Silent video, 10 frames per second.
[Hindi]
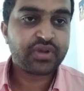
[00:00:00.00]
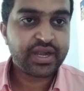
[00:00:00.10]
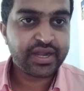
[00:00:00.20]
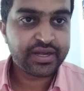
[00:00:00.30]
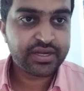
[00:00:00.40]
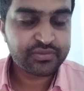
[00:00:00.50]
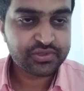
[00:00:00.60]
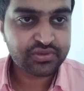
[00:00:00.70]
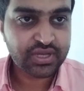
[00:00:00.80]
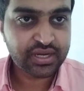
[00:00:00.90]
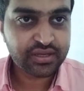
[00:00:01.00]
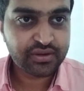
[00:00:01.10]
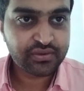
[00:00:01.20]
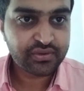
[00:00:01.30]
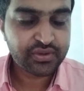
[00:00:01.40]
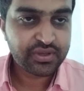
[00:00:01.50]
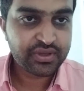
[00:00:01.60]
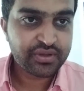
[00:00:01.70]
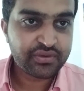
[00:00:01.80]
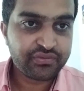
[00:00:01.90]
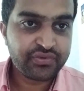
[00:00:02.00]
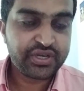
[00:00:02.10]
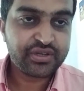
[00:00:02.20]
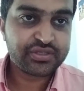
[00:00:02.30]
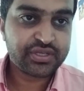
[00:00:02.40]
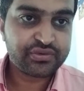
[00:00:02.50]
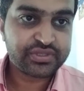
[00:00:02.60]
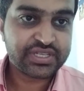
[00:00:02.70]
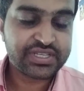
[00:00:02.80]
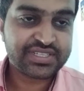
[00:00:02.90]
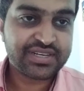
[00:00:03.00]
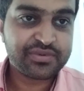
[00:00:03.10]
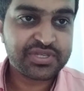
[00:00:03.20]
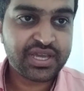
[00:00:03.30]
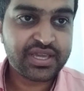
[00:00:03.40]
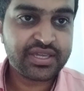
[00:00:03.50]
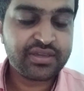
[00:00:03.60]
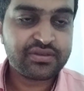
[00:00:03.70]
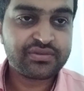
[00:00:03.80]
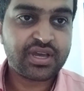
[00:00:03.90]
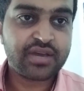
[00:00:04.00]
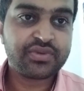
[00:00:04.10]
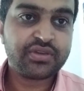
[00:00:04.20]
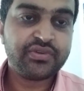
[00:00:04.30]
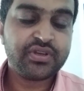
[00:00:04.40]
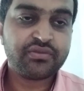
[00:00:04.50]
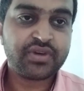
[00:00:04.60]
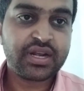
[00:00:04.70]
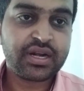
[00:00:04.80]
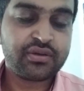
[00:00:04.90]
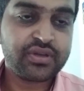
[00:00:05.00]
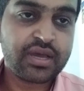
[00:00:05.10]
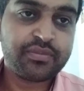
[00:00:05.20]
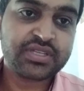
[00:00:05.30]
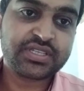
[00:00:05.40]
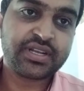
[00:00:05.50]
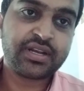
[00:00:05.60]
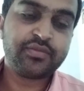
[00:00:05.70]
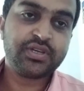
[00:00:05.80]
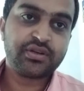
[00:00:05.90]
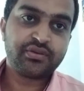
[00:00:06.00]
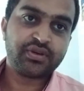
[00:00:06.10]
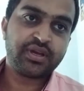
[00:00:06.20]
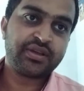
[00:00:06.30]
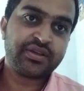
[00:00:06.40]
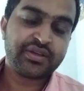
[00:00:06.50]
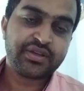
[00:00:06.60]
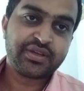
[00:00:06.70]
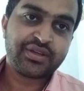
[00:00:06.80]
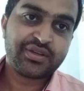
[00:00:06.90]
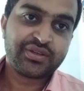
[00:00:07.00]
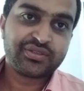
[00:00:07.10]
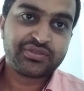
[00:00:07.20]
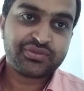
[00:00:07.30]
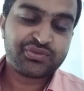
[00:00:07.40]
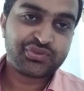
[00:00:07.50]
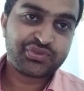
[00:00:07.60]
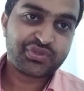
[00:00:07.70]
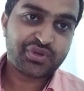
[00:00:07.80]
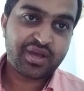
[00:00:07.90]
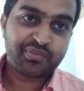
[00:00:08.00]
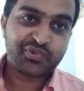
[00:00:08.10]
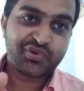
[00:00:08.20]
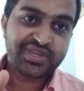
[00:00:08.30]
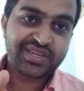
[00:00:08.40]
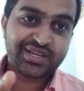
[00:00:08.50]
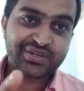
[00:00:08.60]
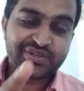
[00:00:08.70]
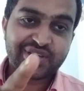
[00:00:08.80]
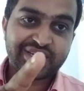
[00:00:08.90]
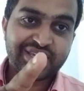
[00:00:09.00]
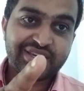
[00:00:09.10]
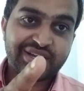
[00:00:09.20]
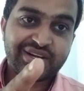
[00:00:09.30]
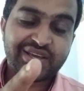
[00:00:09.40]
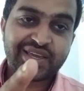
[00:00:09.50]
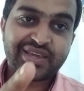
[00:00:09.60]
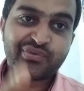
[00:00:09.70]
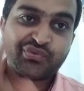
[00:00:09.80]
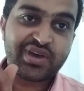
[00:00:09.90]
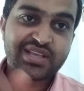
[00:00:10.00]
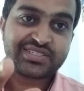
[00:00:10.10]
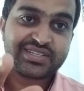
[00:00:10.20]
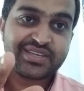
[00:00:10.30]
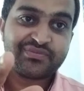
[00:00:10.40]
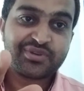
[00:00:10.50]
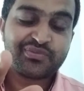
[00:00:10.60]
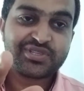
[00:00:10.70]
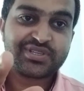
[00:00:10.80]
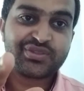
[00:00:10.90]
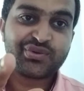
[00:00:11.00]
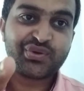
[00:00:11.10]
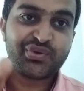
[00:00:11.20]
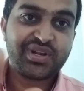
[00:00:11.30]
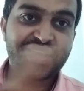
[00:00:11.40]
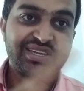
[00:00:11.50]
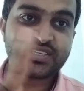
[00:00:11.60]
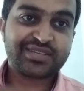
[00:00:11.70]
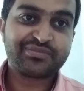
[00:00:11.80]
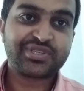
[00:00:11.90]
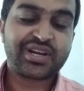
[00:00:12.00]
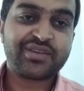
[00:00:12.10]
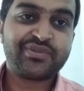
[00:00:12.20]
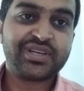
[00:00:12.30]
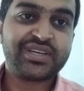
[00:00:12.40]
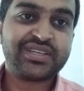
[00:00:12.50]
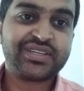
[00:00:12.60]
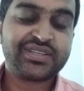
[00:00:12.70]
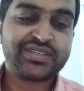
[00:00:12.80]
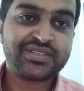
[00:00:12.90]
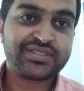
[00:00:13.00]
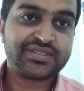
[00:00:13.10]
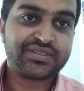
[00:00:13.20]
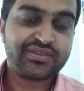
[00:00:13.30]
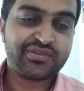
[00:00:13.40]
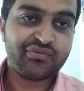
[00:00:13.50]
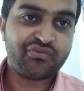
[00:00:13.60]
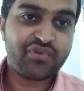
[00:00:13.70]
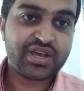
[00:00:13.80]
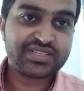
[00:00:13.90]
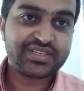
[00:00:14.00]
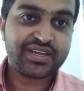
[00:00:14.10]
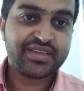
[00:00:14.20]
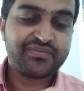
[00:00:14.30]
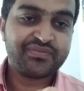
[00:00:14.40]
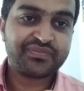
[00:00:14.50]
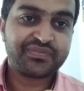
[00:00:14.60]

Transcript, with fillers: कंटेंट में सुधार करो वीडियो ज़रूर सजेशन में जाएगी आपकी वीडियो वायरल होगी आपका चैनल भी ग्रो होगा तो आपको के करना के करना है वाच टाइम के पीछे दौड़ो ना कि सब्सक्राइबर के वाच टाइम